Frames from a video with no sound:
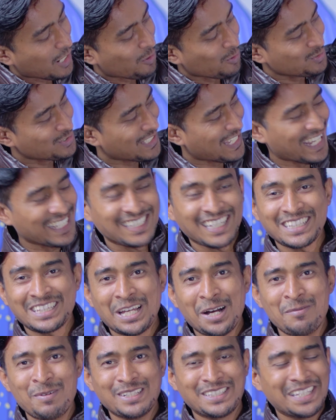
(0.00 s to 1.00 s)
जेरोक्स कह
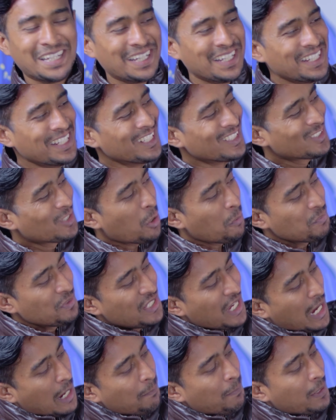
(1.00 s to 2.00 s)
सकते हैं हम इसे तो अब
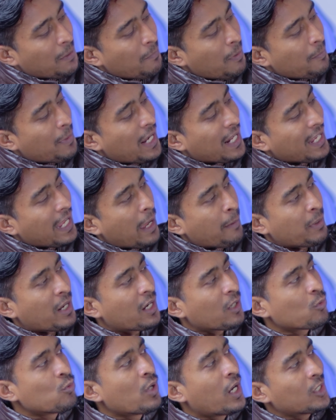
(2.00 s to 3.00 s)
यहाँ पर मैं मेरा
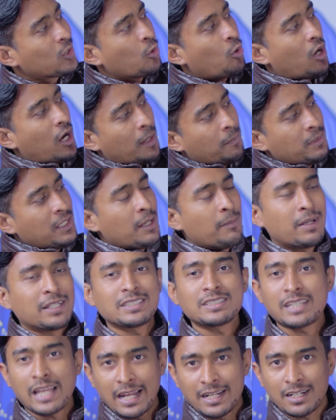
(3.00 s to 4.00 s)
कैमरा रखूंगा तो अब ये
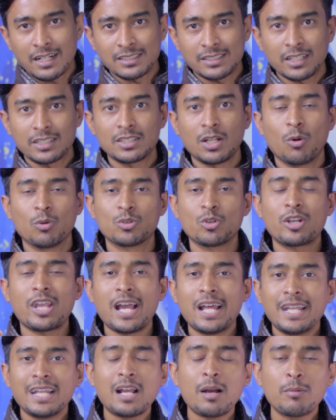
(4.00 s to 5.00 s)
मैं स्कैन कर सकता हूँ तो
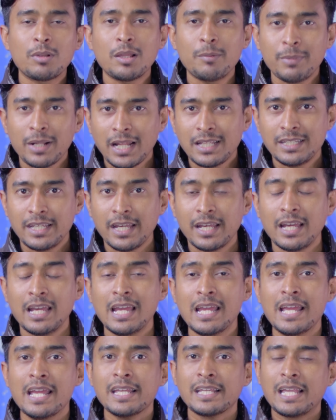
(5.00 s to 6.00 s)
कहने का मतलब मेरा ये है
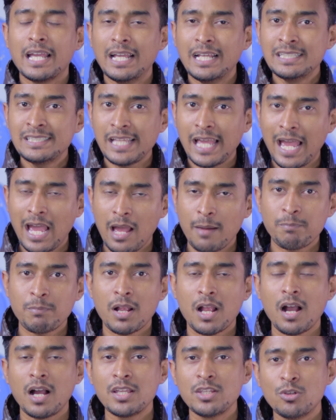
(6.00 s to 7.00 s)
कि इस
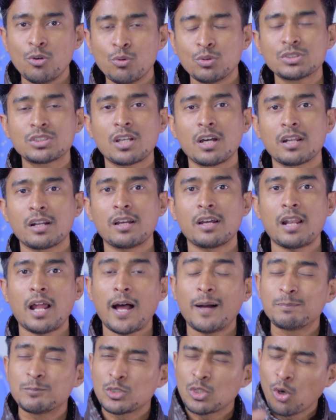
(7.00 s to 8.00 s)
ऐप का यूज कर कर
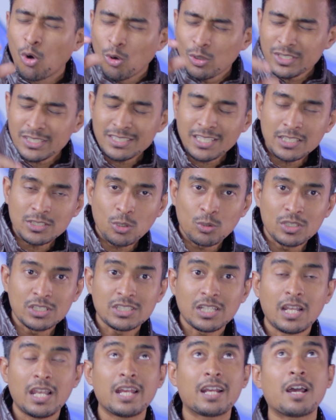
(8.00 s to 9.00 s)
आप छोटी से
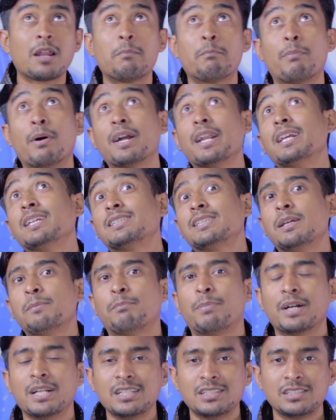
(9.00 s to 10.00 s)
छोटी से लेकर बड़े से
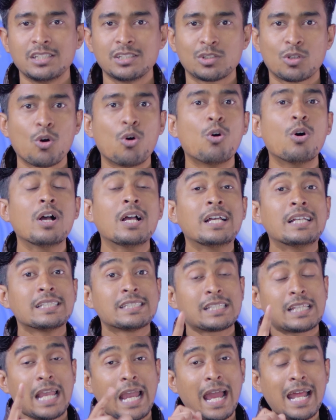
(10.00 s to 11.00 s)
बड़ी चीज को
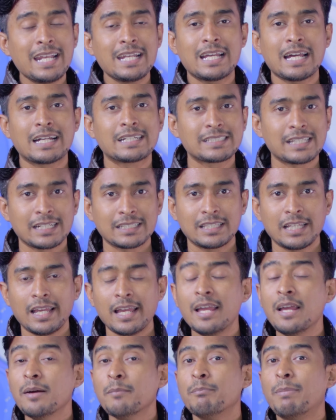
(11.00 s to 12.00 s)
स्कैन कर सकते
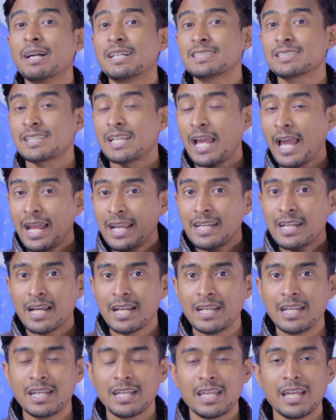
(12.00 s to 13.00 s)
हैं बट स्कैन
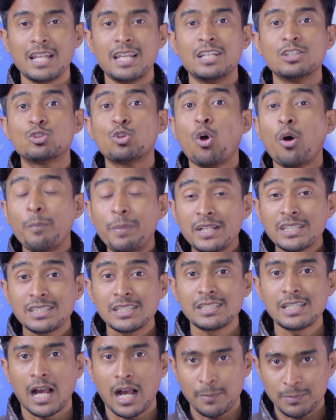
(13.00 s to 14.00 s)
करने के लिए जो भी
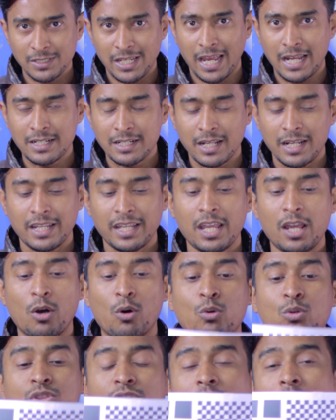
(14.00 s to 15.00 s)
चीज आप स्कैन करेंगे
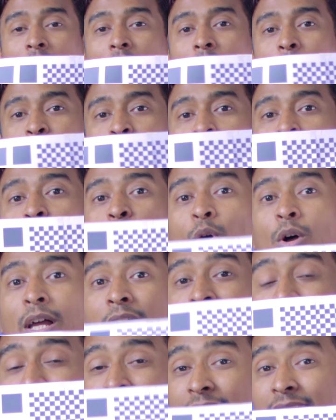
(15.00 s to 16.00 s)
उसे आपको
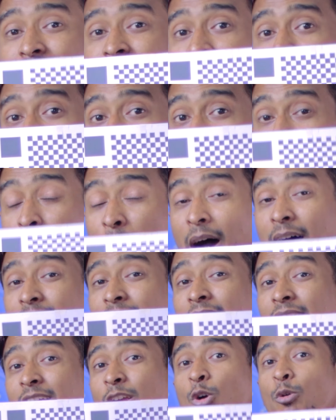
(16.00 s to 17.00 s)
इस
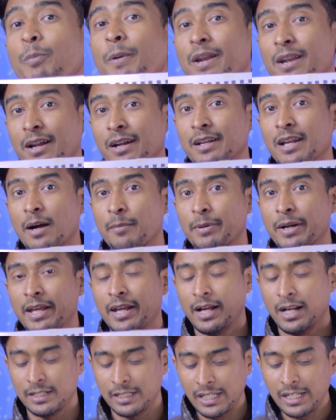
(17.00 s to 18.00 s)
मार्कर के ऊपर रखना
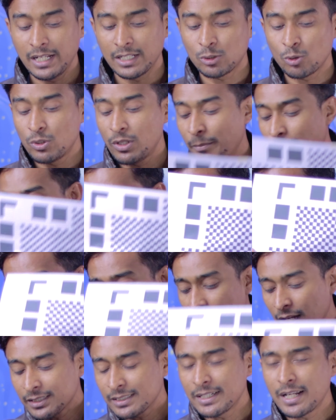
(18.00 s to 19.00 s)
पड़ेगा ठीक है तो ये
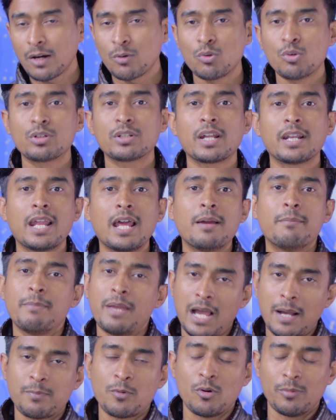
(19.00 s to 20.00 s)
मार्कर कहां से डाउनलोड करना है
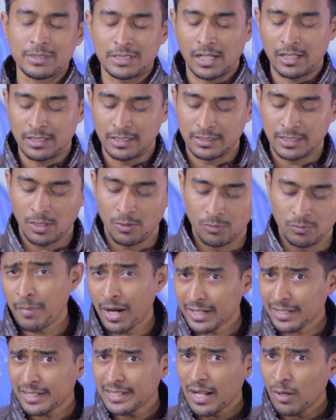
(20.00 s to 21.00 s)
मैं आपको बता देता हूं
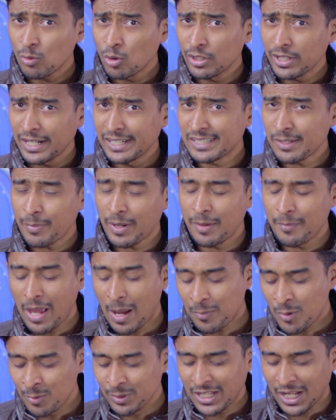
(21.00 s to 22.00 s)
मार्कर डाउनलोड करने से पहले
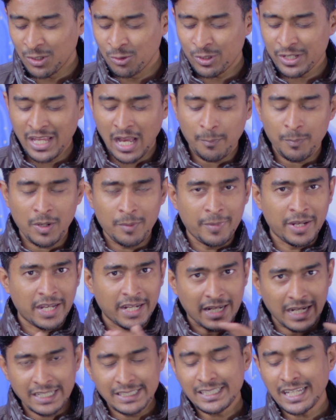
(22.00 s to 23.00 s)
मैं आपको बता दूं कि यहां पर
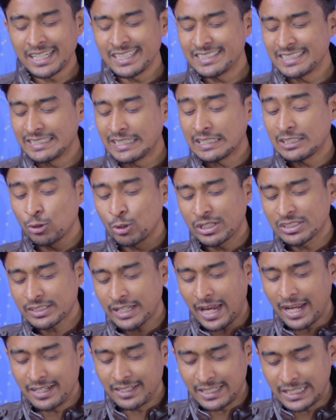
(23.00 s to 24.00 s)
मैंने कई सारी चीजें जो है
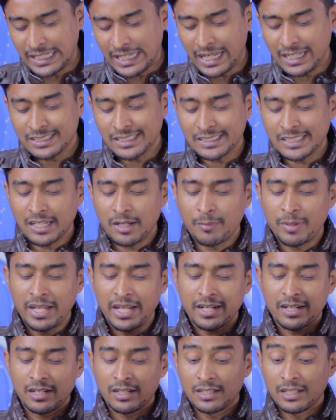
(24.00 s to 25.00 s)
स्कैन की है जैसे कि
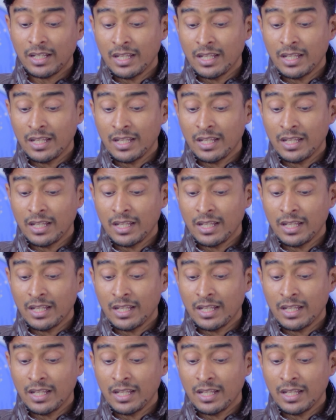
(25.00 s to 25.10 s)
मैंने एक